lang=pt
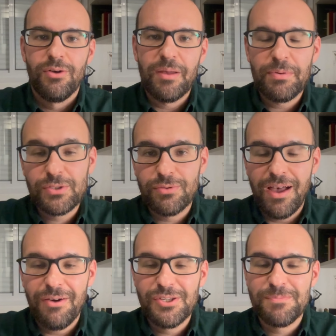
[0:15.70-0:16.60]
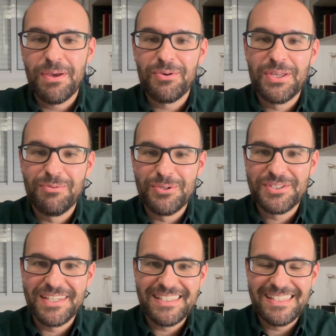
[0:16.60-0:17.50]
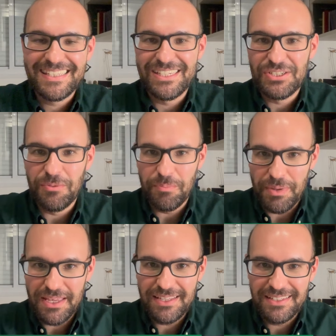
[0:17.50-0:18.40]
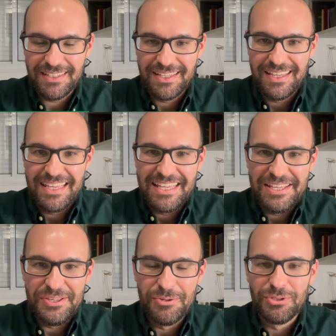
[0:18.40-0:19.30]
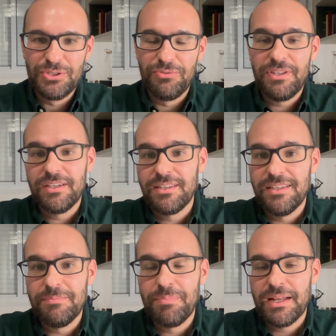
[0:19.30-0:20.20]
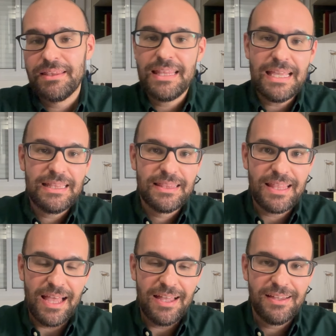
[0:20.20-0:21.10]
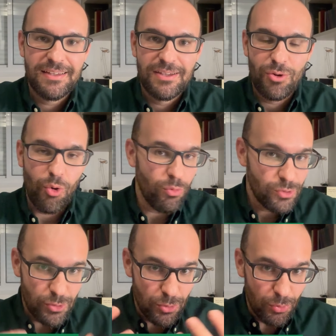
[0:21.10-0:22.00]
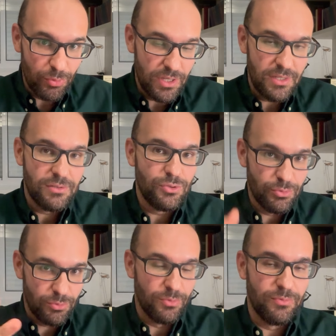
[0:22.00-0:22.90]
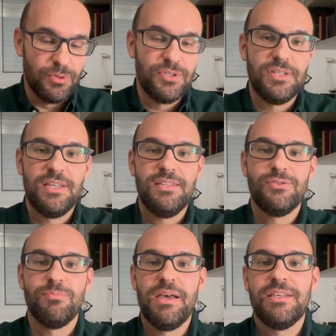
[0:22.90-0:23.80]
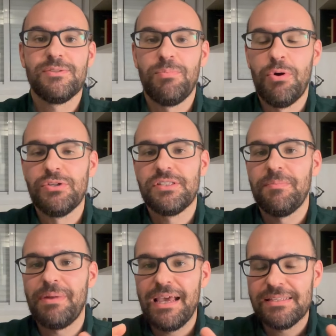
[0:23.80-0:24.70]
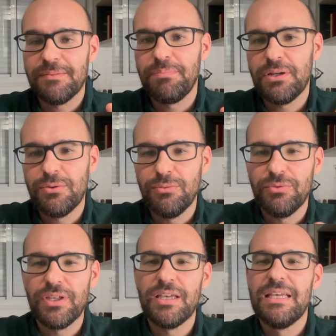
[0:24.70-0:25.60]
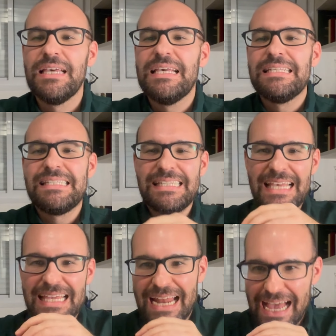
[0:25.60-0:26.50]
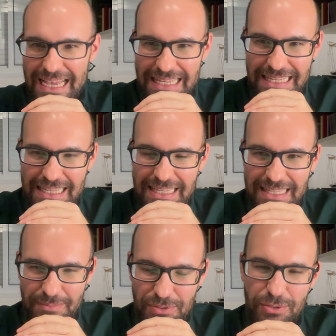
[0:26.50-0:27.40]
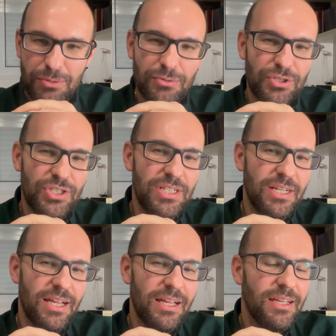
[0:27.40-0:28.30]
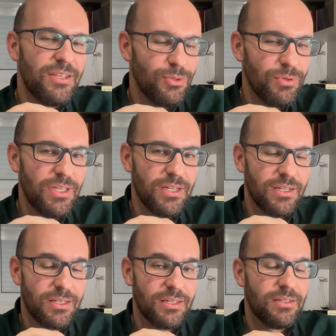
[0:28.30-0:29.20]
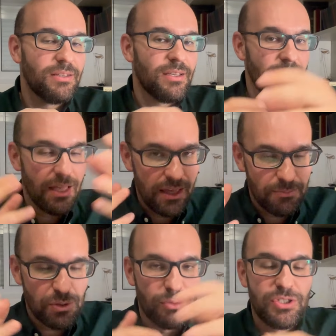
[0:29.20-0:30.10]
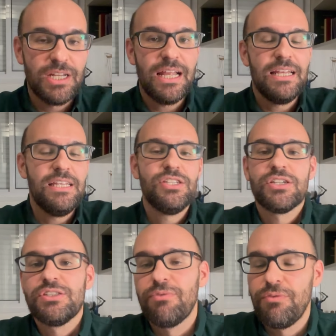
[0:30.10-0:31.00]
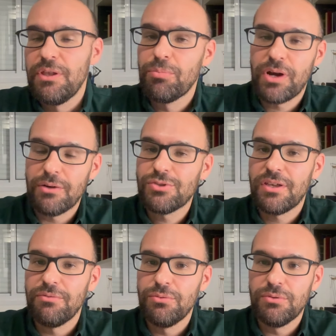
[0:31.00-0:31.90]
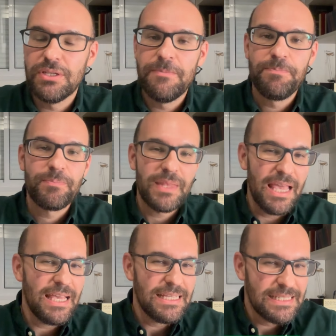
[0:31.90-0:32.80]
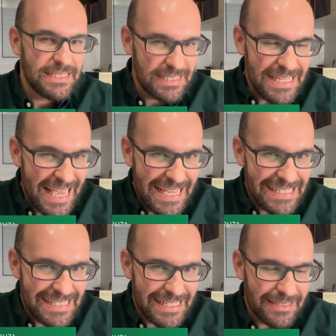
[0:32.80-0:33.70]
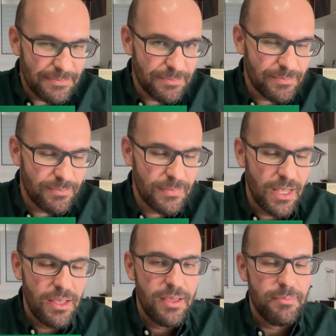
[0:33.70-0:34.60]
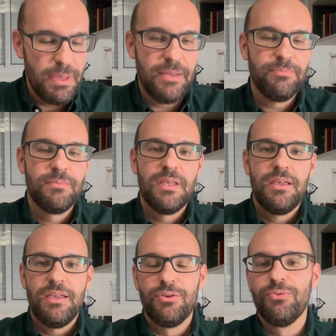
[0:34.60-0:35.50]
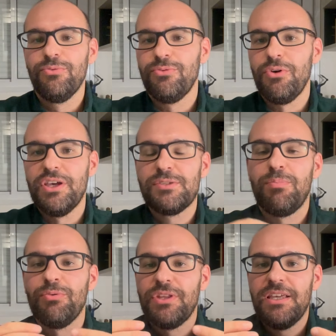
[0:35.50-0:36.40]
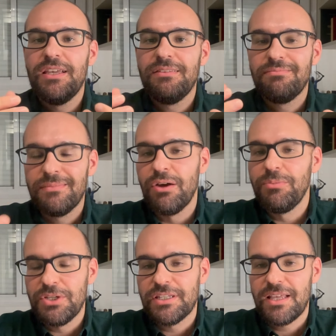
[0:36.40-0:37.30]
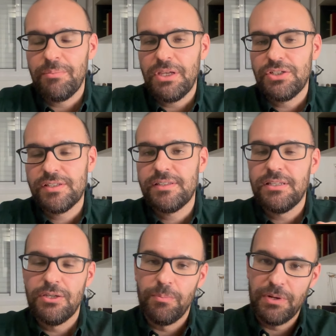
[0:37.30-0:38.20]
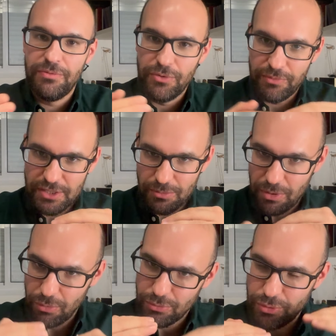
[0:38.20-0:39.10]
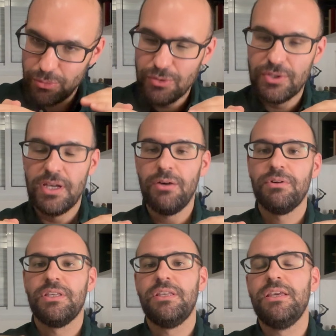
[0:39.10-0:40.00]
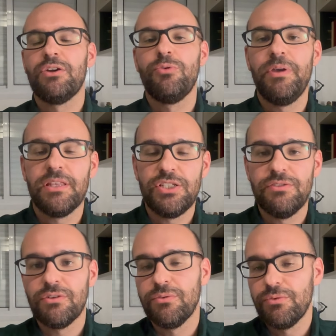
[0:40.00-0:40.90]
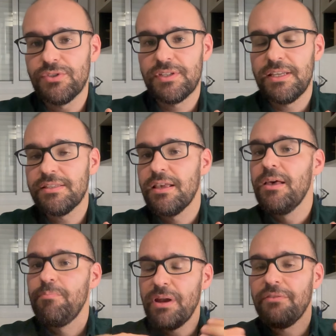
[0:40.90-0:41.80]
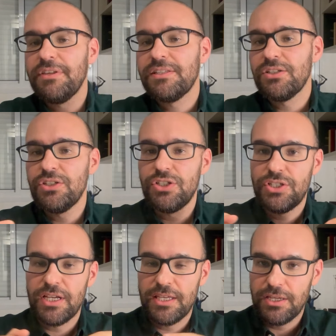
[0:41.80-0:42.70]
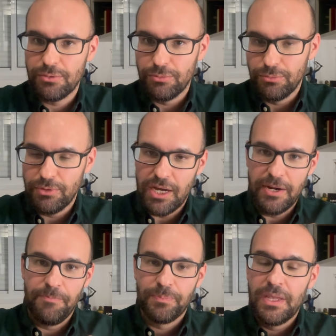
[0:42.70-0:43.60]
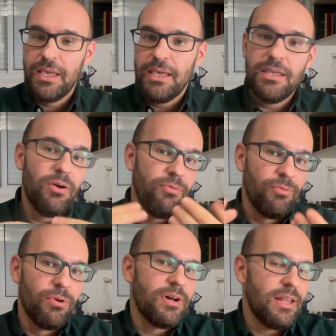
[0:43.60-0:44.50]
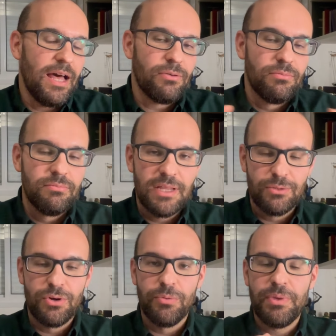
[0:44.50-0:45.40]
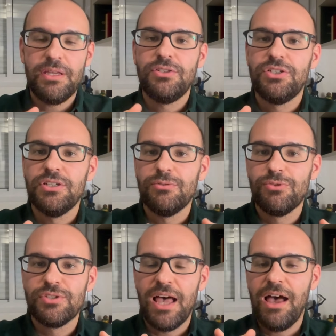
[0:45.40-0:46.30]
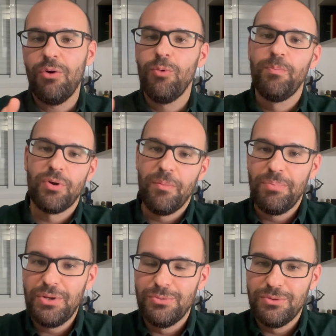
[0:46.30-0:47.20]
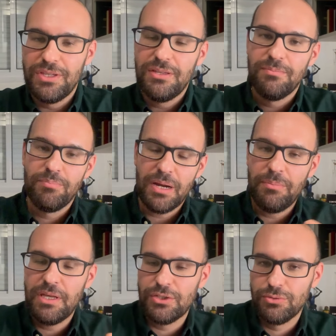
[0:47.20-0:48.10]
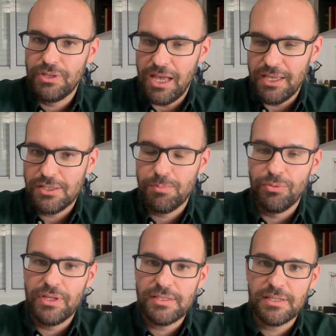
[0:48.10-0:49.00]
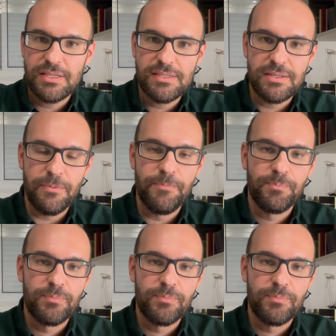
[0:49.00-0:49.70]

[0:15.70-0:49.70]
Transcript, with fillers: pessoal, espero que vocês estejam bem e hoje eu vim aqui para tentar construir junto com vocês uma resposta para essa pergunta: será que a psicologia junguiana, a é, psicologia analítica desenvolvida por Carl Gustav Jung, é ciência? Bem, eu não vou responder tão imediatamente assim. Eu prefiro fazer uma construção aqui argumentativa com vocês para ver se a gente chega em algum lugar. E eu vou, claro, naturalmente, usar o próprio Jung para me ajudar a responder essa questão.